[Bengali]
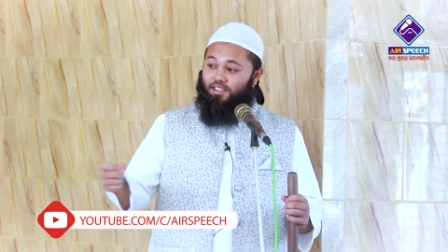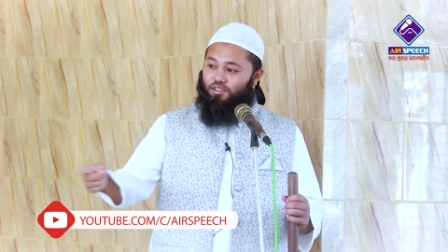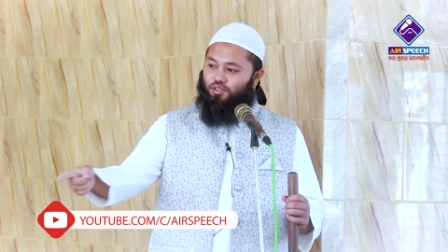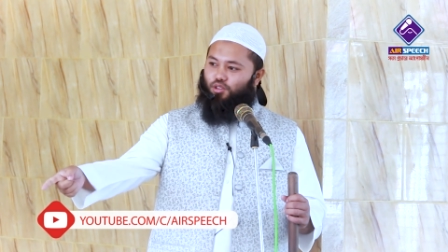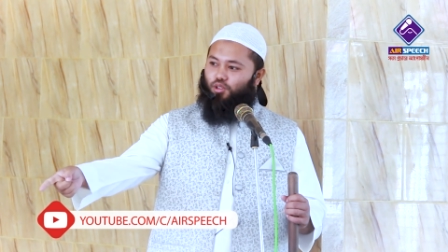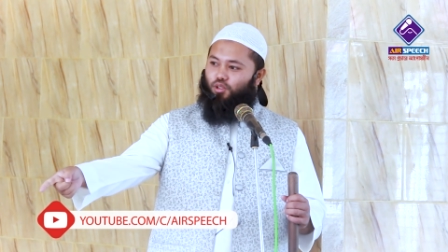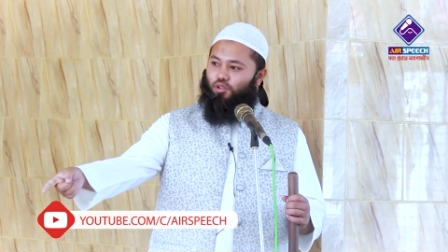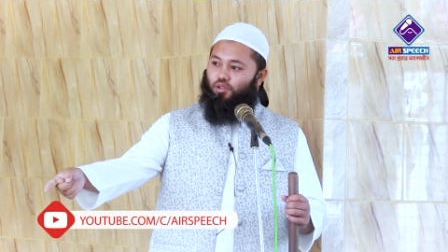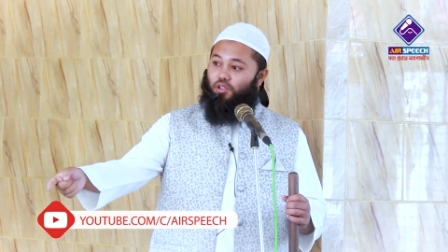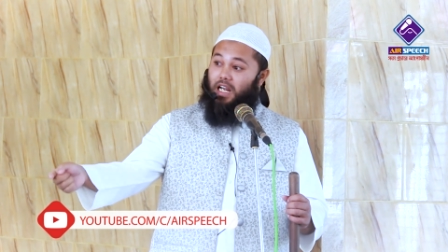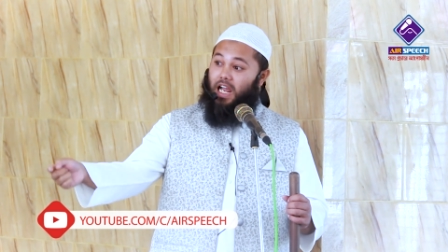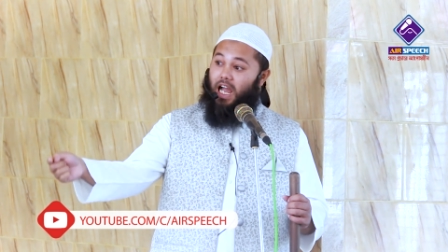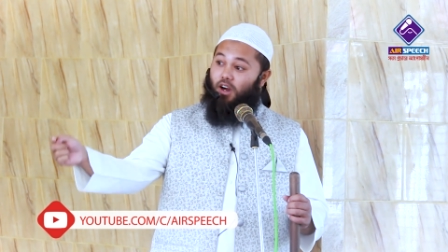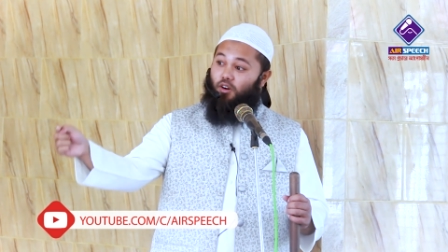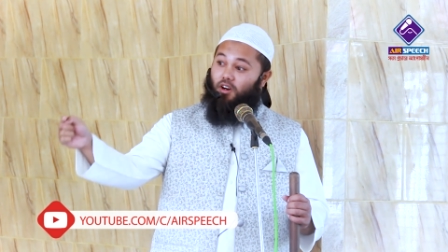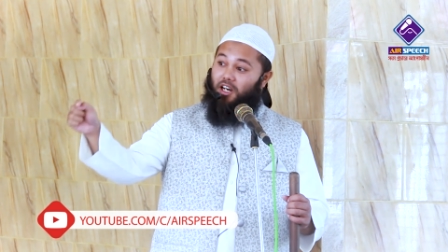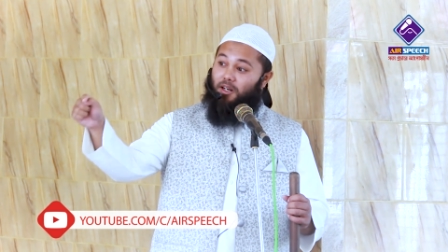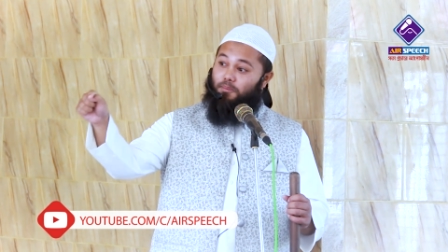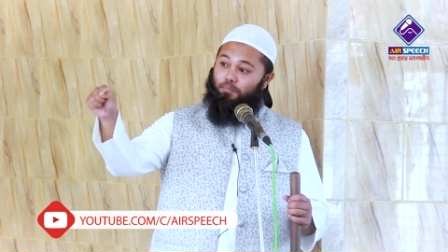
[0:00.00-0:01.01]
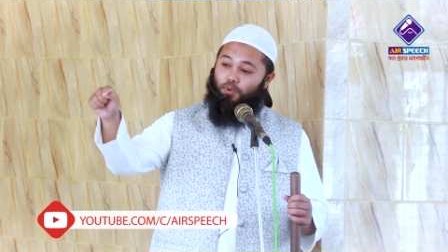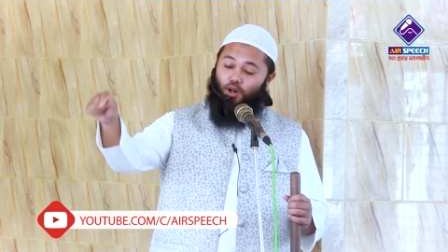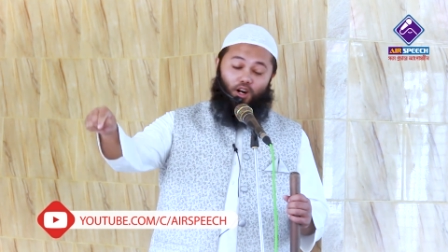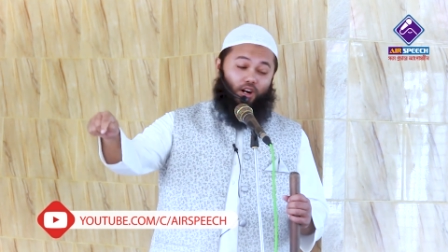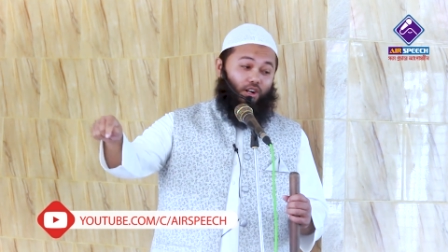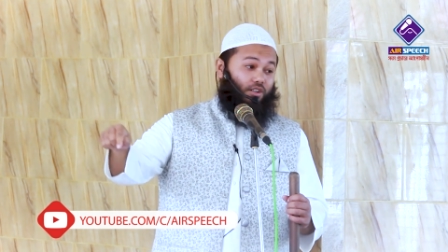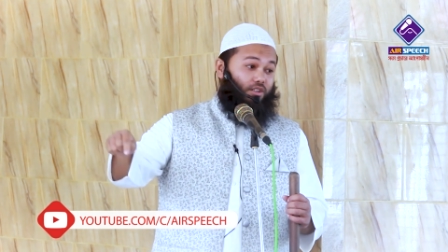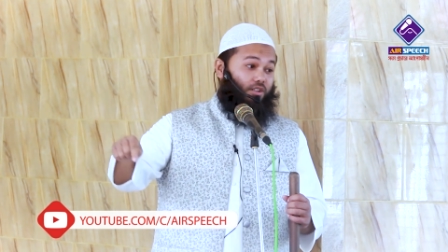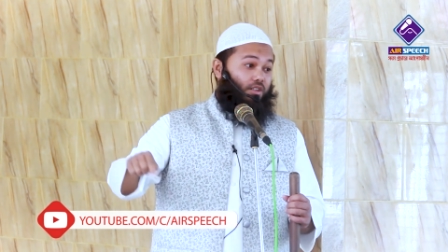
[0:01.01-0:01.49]
কিন্তু খাওয়ার
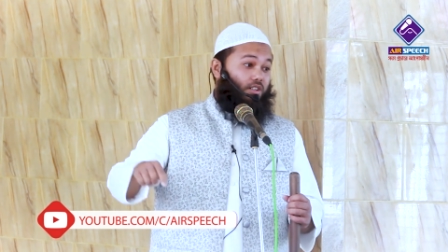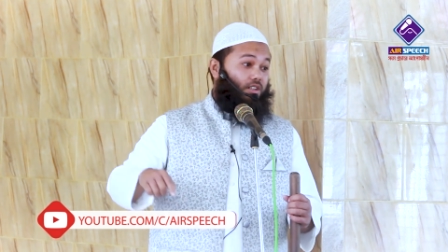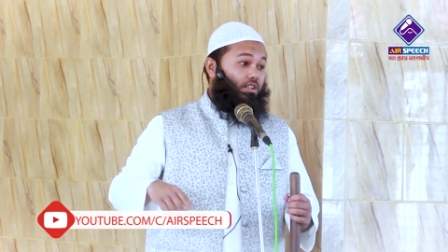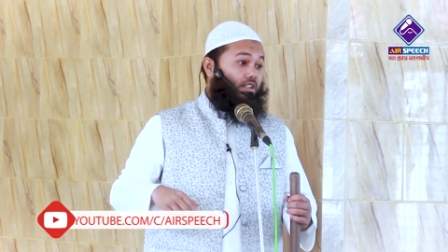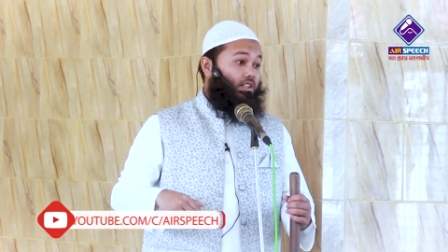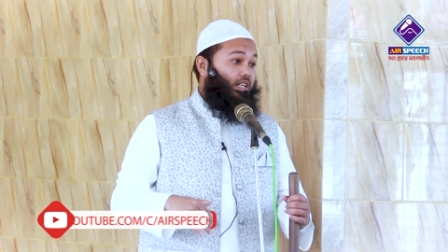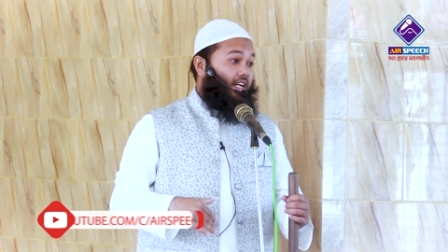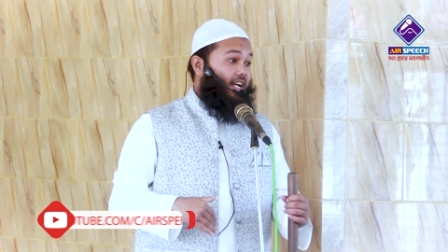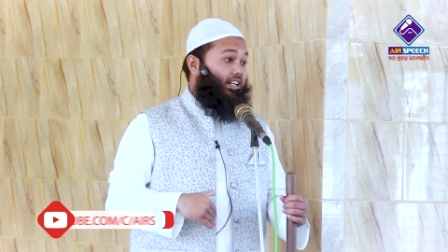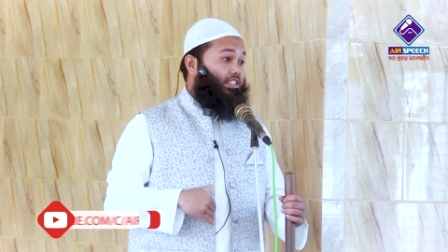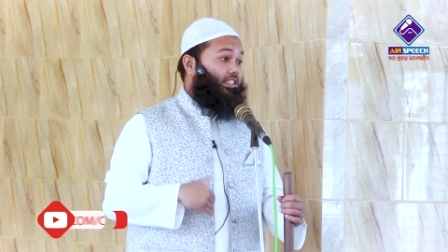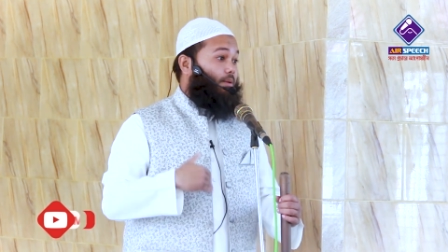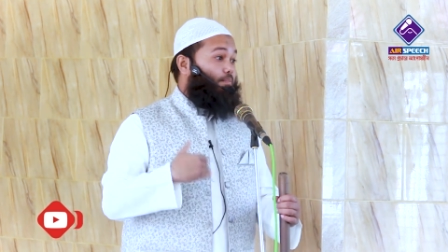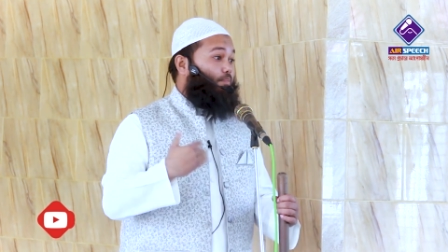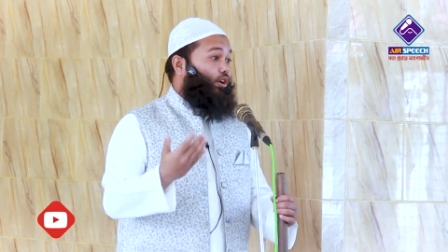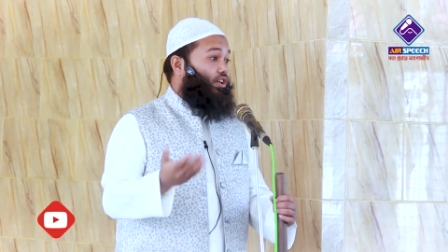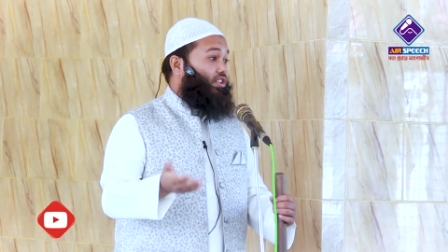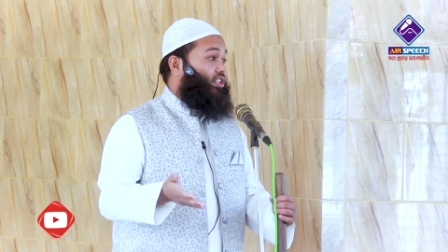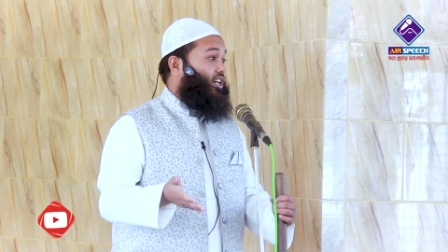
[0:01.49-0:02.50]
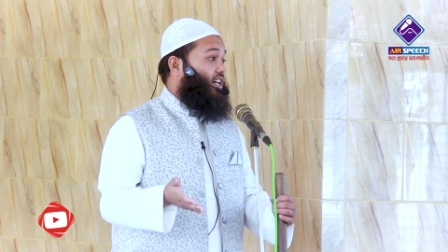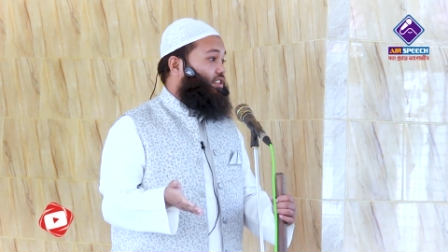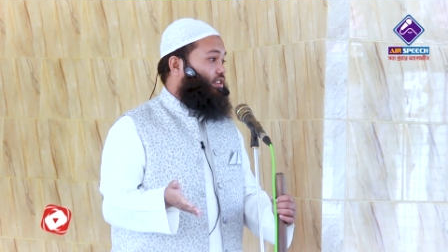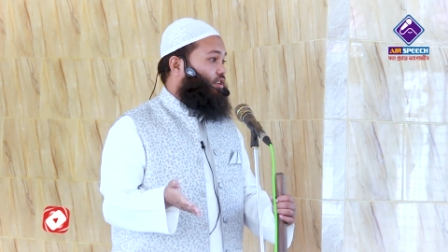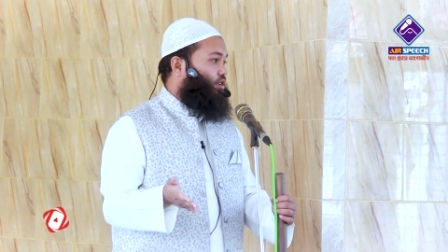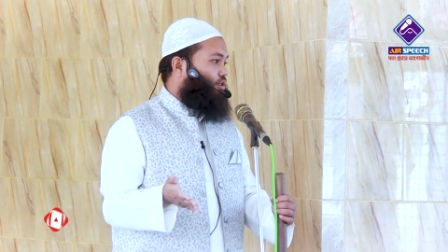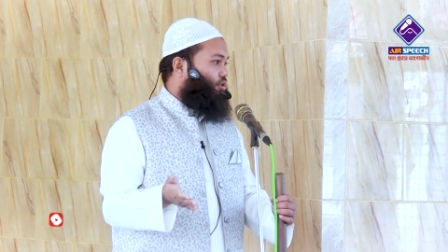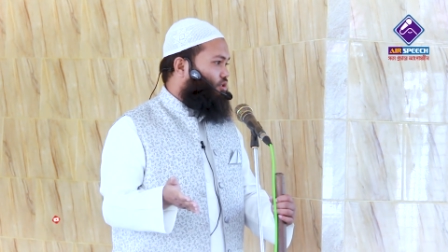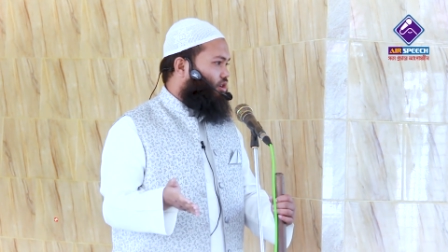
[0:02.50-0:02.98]
পর একটা পর্যায়ে
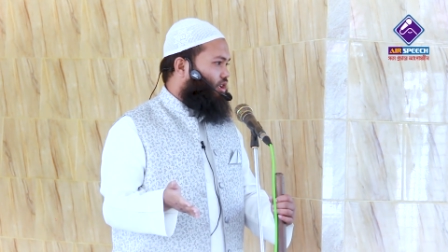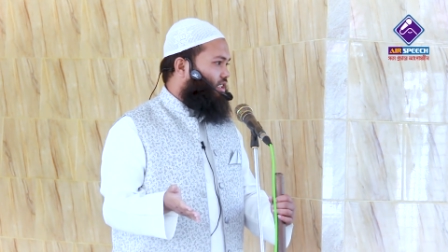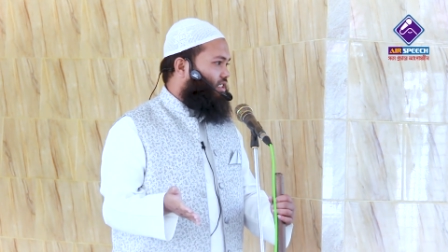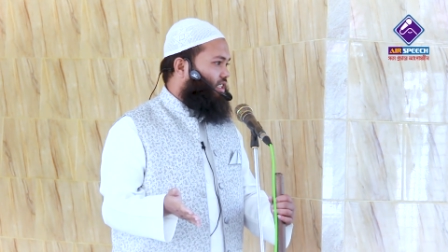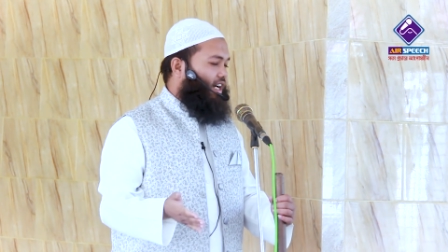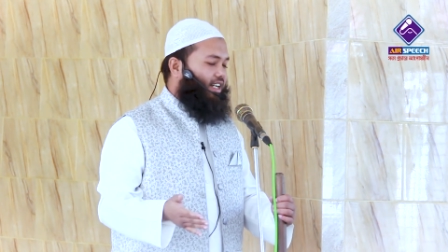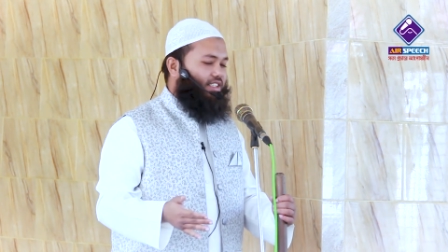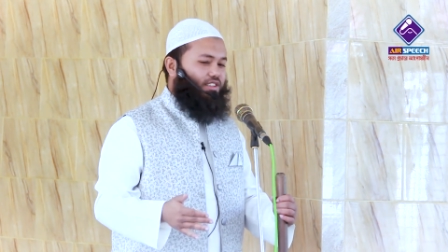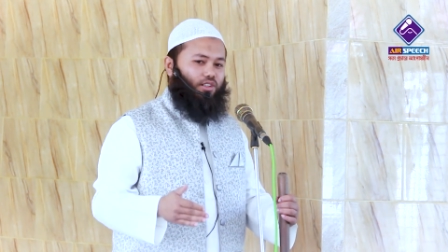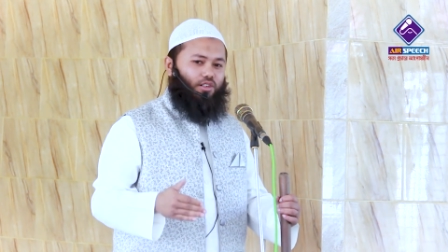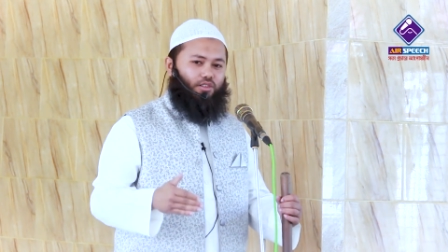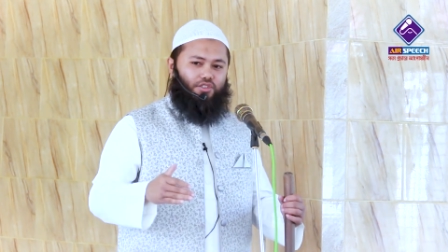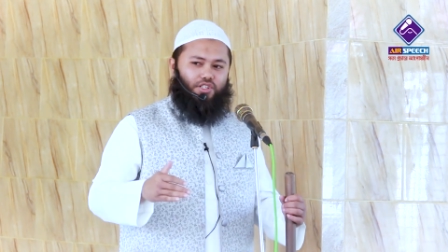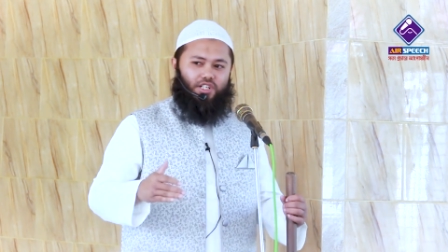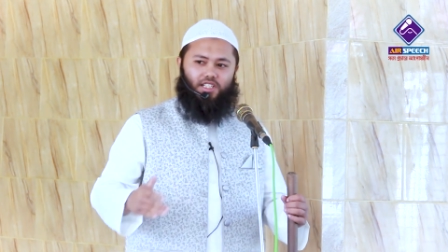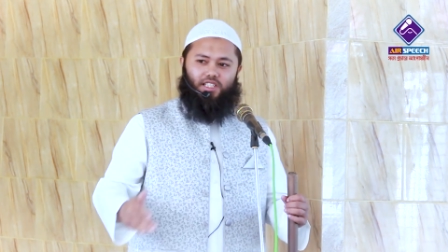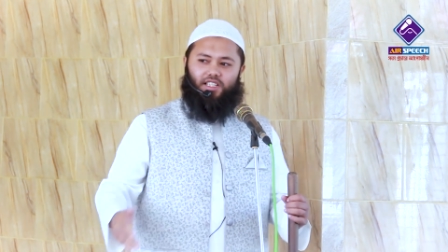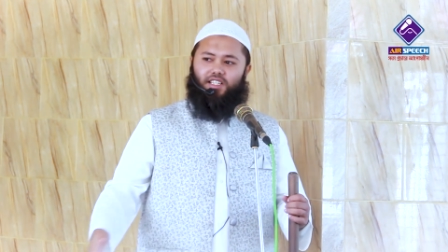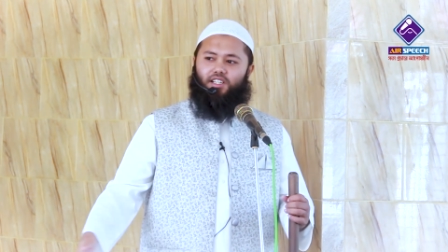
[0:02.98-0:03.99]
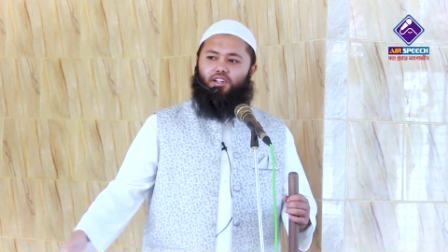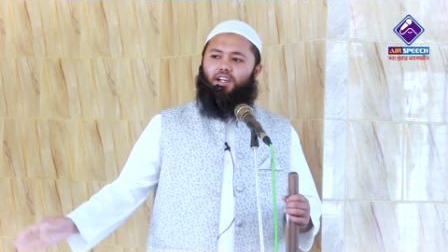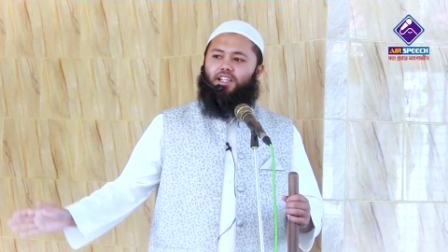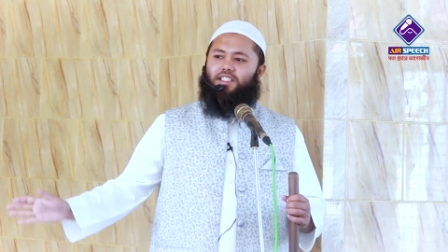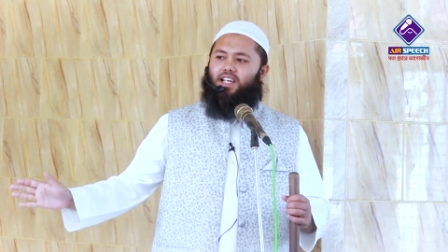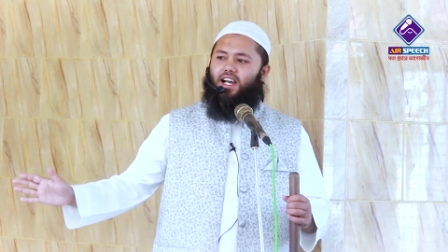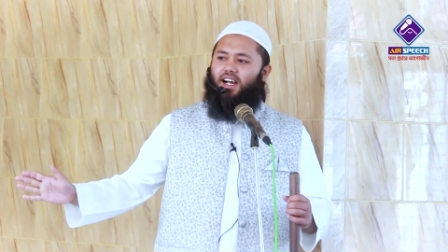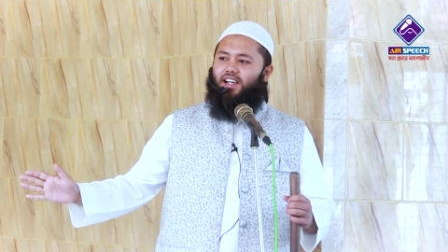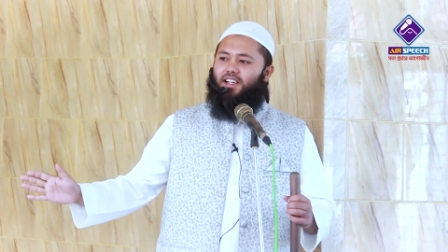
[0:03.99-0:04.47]
যখন চলে যায় তখন সেটা কি
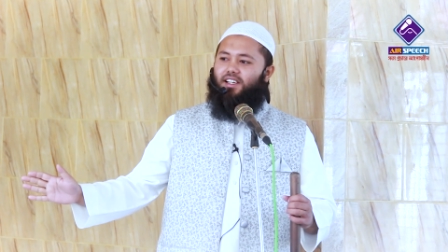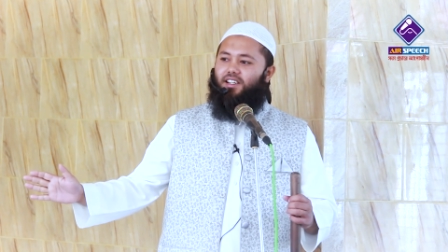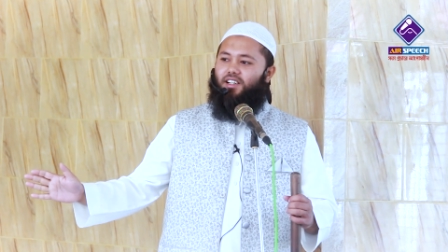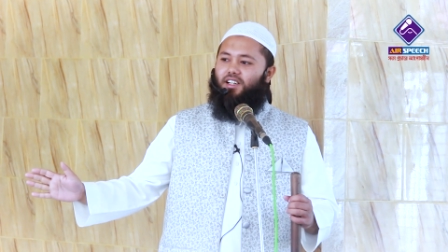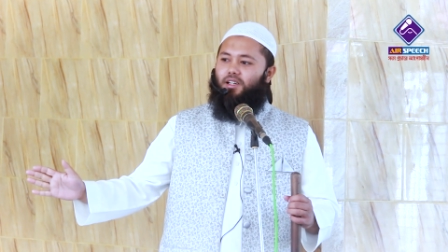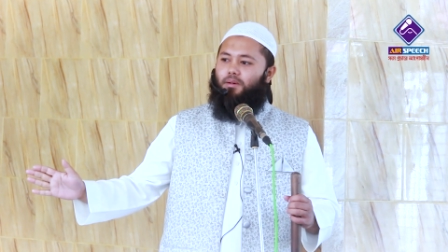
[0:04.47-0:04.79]
হয়ে যায়